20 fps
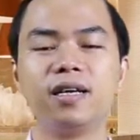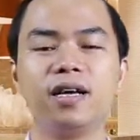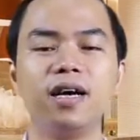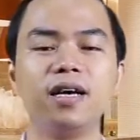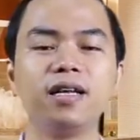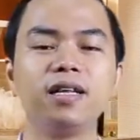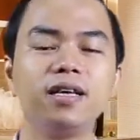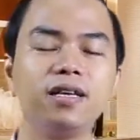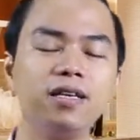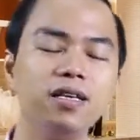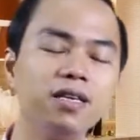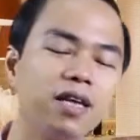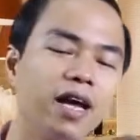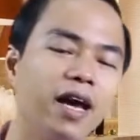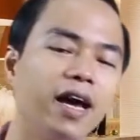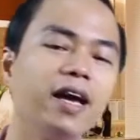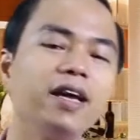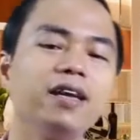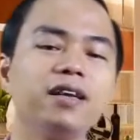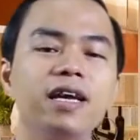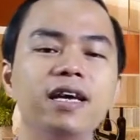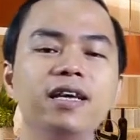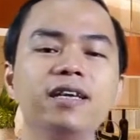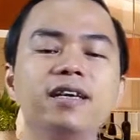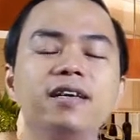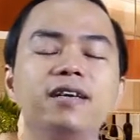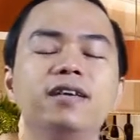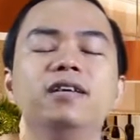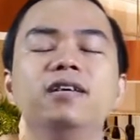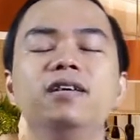đấy, thì như thế đấy
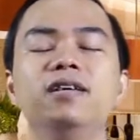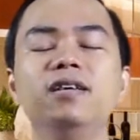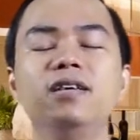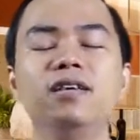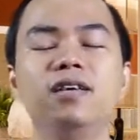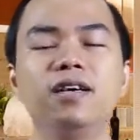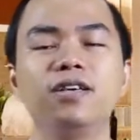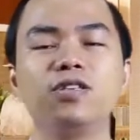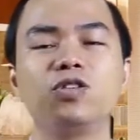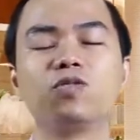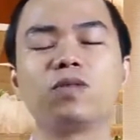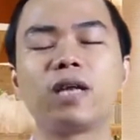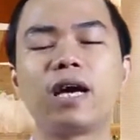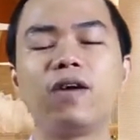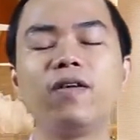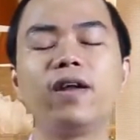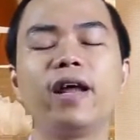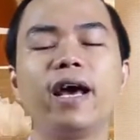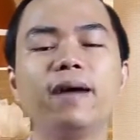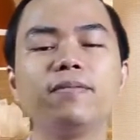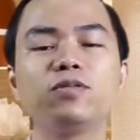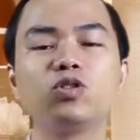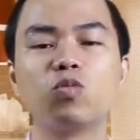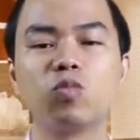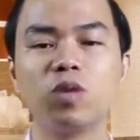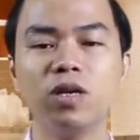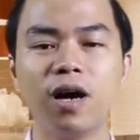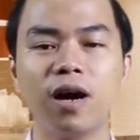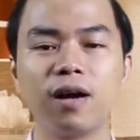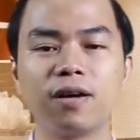là à, chúng ta có thể áp
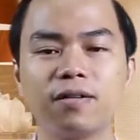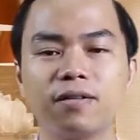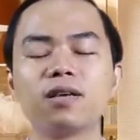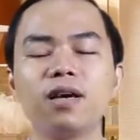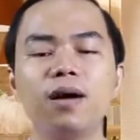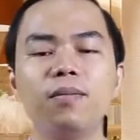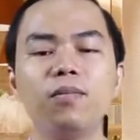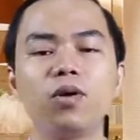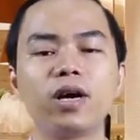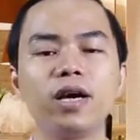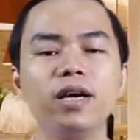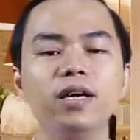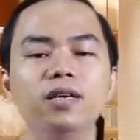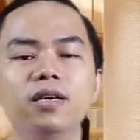dụng được à, một cái